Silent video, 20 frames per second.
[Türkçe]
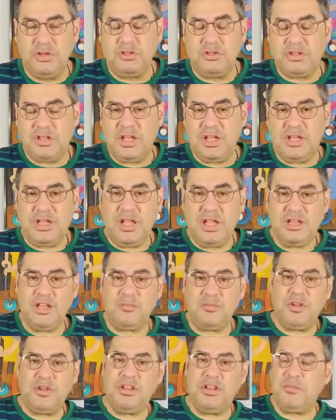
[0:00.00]
denk gelir
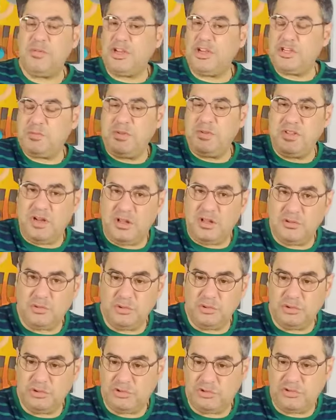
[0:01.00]
birine 5 bin liralık
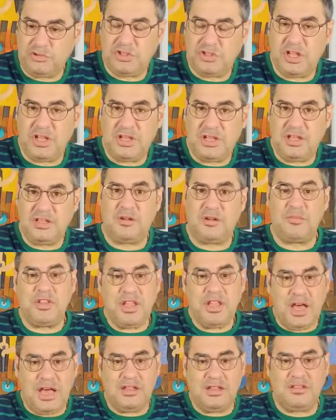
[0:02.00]
uyuşturucu denk gelir ama
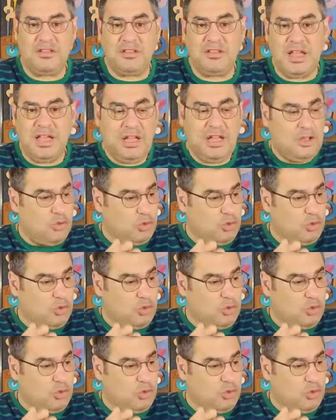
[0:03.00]
nihayetinde